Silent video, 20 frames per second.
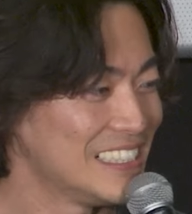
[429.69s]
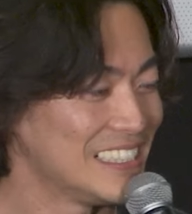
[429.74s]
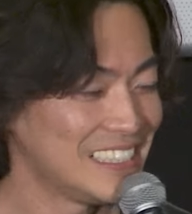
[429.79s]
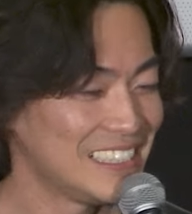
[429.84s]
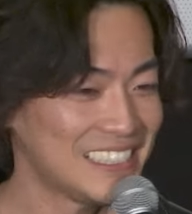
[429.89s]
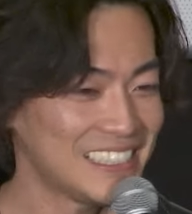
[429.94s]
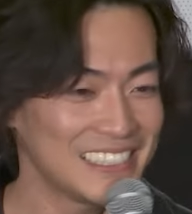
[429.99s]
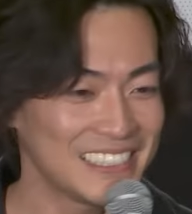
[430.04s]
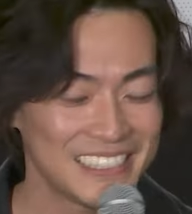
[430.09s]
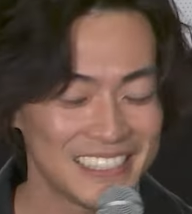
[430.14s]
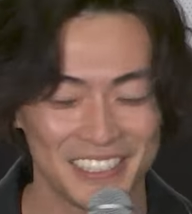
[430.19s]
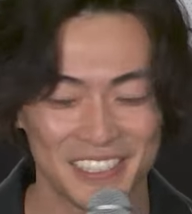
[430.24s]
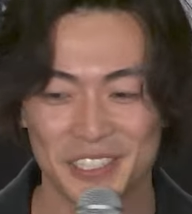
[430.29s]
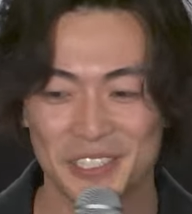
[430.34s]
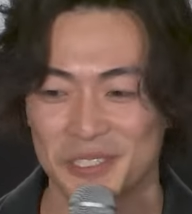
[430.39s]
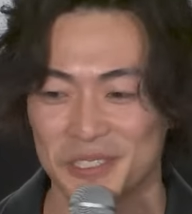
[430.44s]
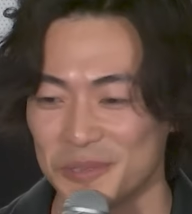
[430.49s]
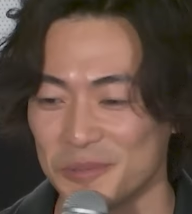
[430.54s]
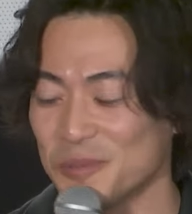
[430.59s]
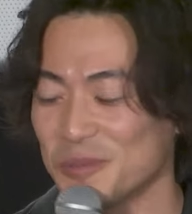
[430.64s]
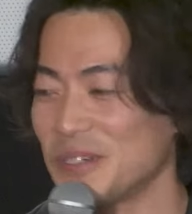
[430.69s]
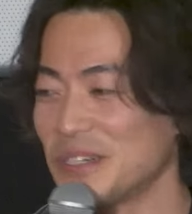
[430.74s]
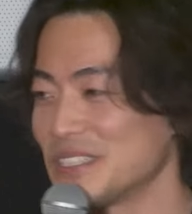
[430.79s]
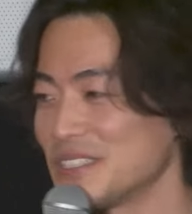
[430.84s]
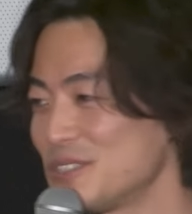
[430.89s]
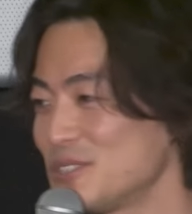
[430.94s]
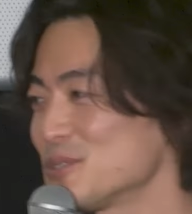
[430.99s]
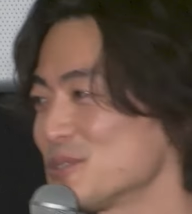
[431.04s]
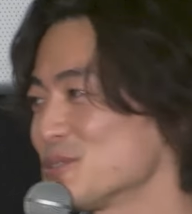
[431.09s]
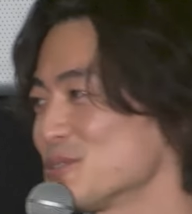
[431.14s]
ダサすぎるけど、でもまあ
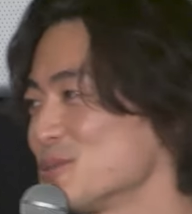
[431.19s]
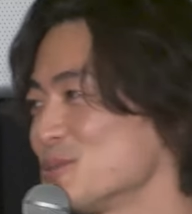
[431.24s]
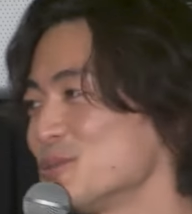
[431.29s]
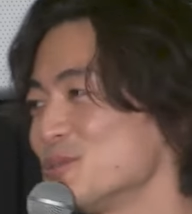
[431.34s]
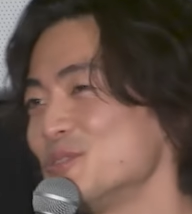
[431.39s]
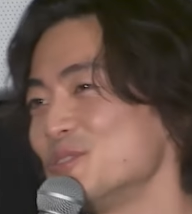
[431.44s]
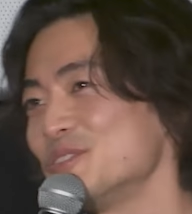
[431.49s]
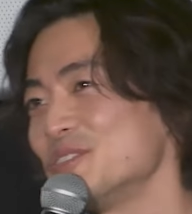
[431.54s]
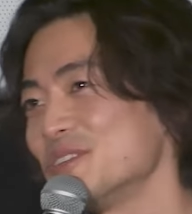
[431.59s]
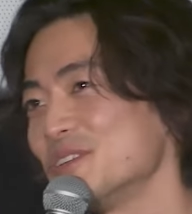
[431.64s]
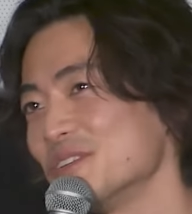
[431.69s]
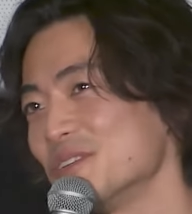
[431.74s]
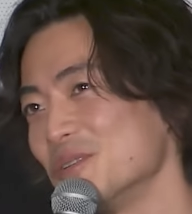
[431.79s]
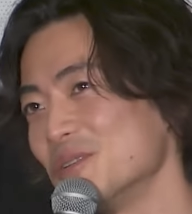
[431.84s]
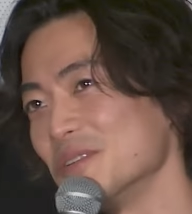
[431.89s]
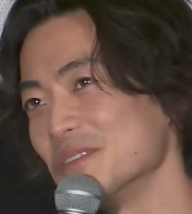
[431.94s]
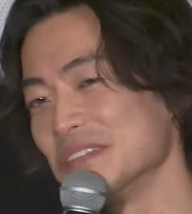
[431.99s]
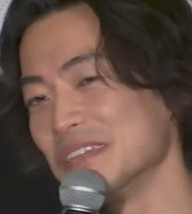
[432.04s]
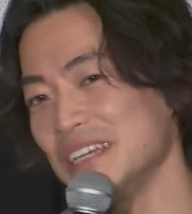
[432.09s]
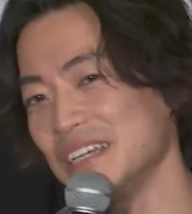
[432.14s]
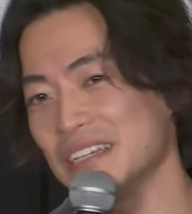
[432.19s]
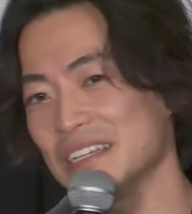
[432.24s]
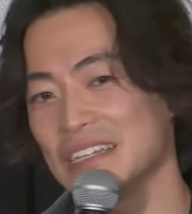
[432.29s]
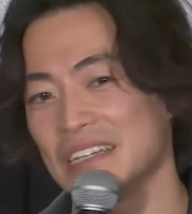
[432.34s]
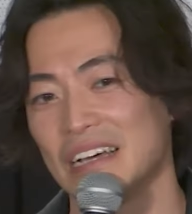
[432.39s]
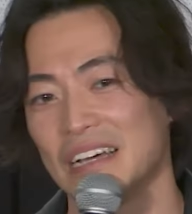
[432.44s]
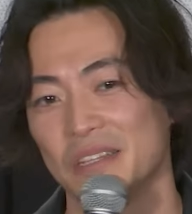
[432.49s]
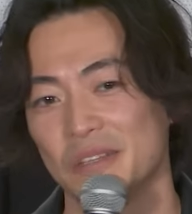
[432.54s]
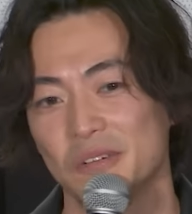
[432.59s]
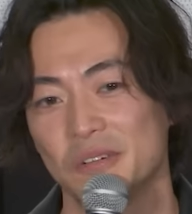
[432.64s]
ちょっとそういうね、
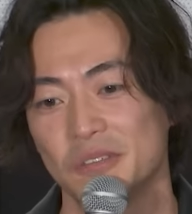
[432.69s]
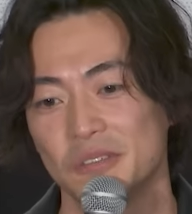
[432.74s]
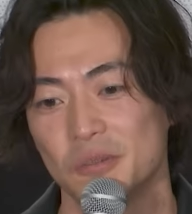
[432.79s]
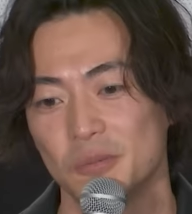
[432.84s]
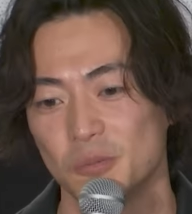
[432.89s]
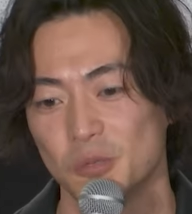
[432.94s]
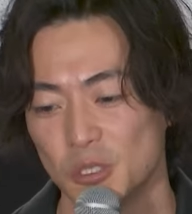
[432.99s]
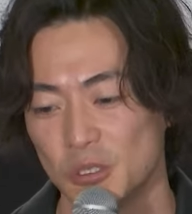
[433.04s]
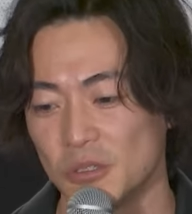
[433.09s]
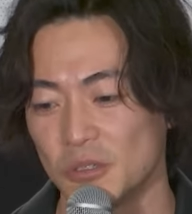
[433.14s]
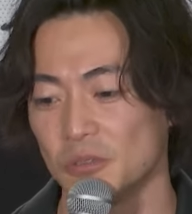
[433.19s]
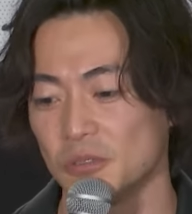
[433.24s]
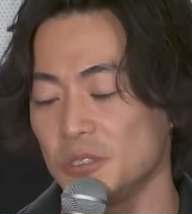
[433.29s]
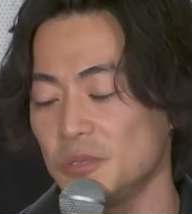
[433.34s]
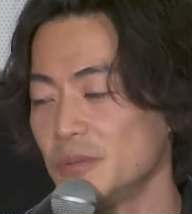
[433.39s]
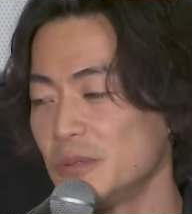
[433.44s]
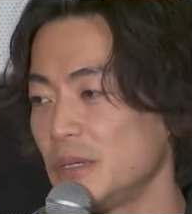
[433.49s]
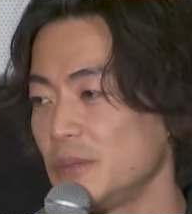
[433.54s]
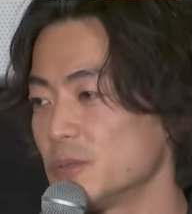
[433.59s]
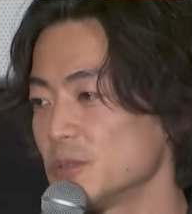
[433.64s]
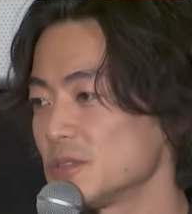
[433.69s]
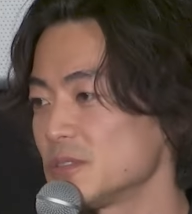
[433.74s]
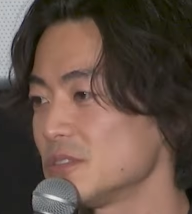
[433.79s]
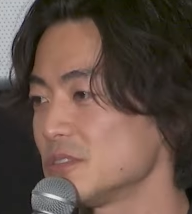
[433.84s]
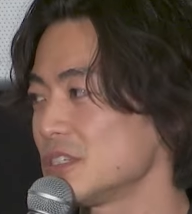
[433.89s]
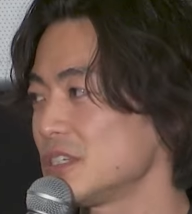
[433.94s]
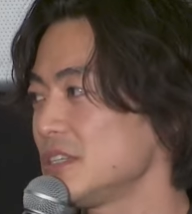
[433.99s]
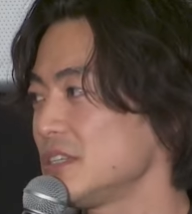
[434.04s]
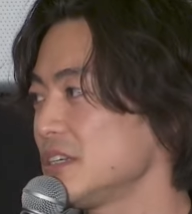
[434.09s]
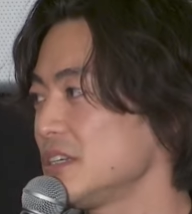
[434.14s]
もちろんお芝居も
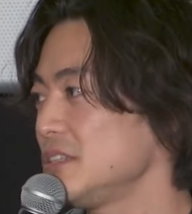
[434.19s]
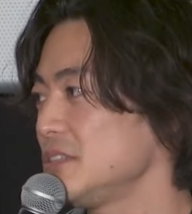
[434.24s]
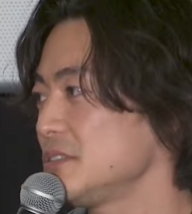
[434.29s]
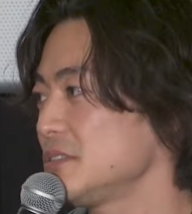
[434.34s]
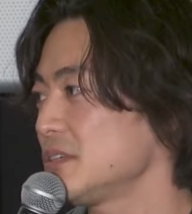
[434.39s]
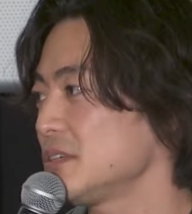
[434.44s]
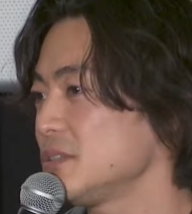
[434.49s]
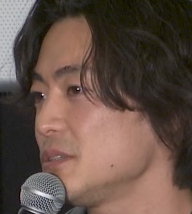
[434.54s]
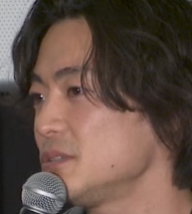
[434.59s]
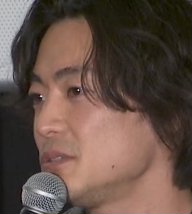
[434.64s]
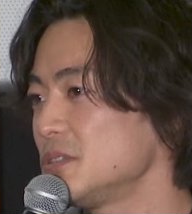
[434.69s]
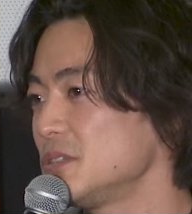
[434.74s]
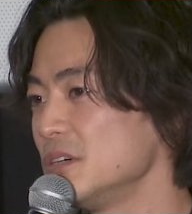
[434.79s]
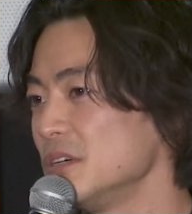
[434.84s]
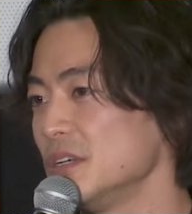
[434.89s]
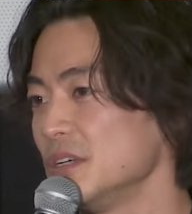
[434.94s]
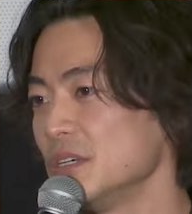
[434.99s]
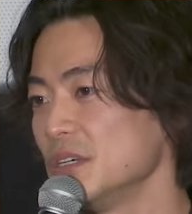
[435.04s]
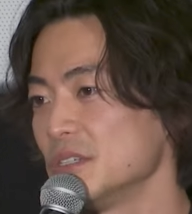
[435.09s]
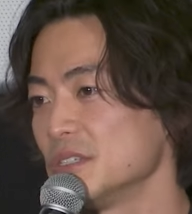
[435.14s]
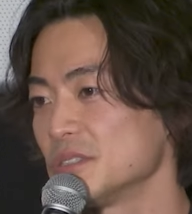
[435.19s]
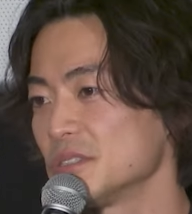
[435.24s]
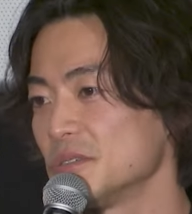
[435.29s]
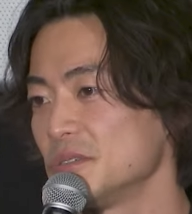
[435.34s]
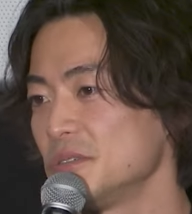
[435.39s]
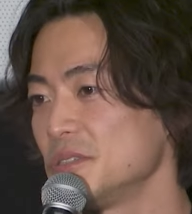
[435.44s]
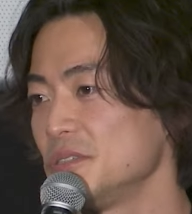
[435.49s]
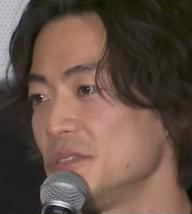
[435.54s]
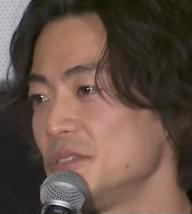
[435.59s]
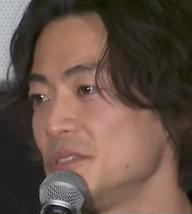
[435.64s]
続けたいですけど、
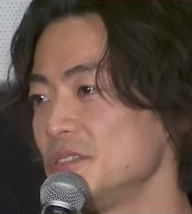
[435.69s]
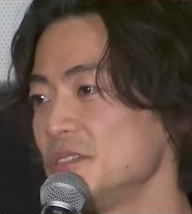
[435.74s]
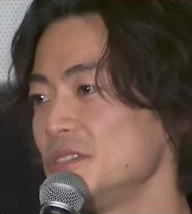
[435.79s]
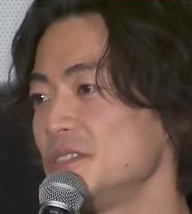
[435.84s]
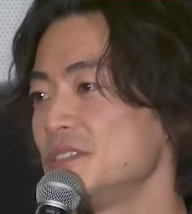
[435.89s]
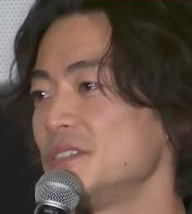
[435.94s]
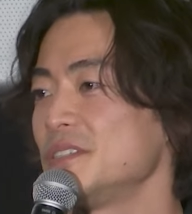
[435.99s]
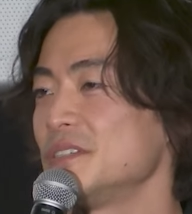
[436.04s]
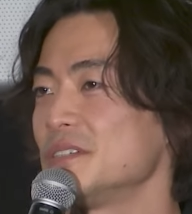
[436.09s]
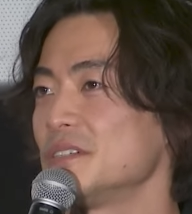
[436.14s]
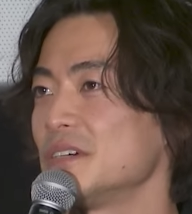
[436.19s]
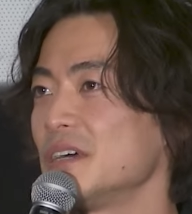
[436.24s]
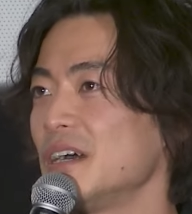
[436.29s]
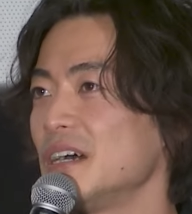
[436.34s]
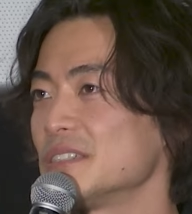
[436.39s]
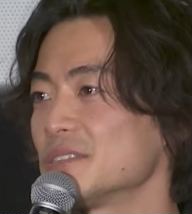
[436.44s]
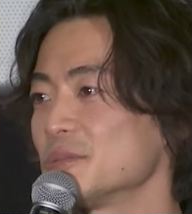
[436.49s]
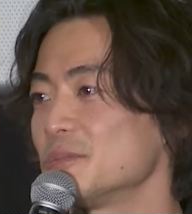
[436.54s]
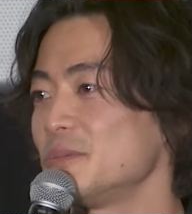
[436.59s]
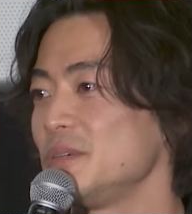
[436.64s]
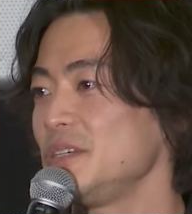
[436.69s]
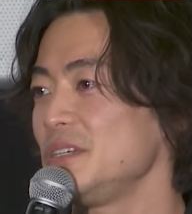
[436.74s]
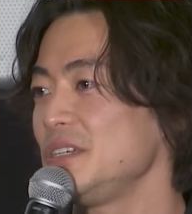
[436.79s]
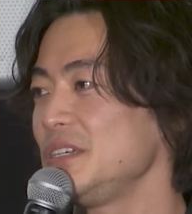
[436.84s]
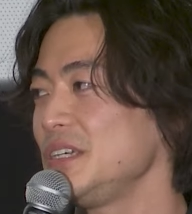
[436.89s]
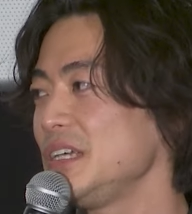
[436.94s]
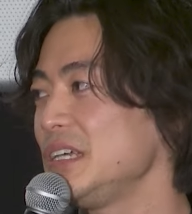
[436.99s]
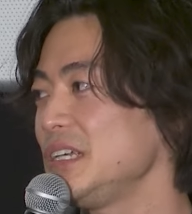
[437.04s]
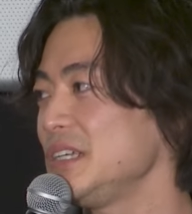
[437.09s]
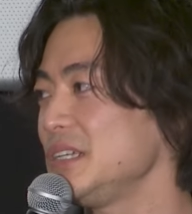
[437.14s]
そういう遊
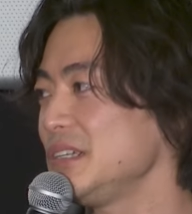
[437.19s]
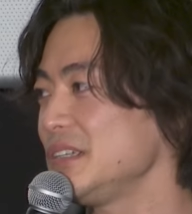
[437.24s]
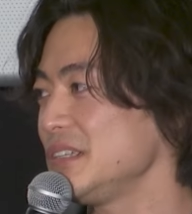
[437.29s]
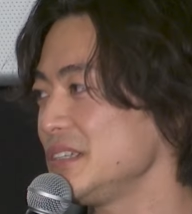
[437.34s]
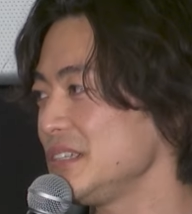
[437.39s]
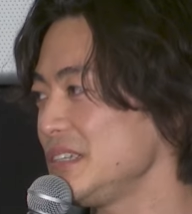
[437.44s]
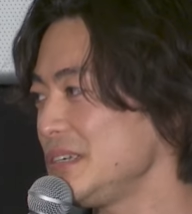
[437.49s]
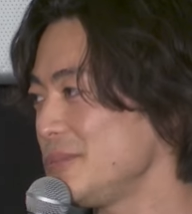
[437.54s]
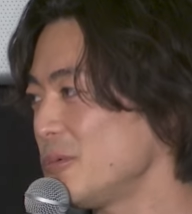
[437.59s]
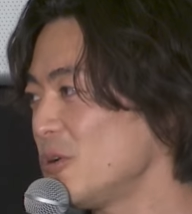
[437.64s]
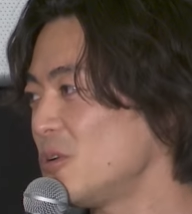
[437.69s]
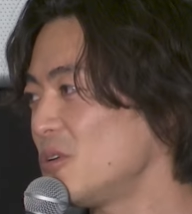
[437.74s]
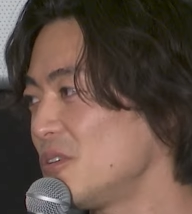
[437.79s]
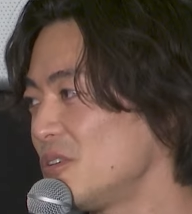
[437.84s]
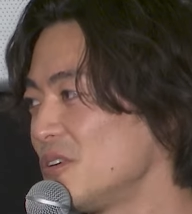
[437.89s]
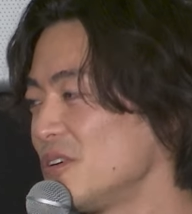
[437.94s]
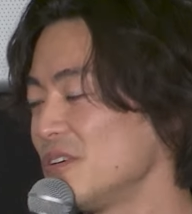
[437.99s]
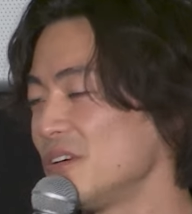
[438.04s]
びにも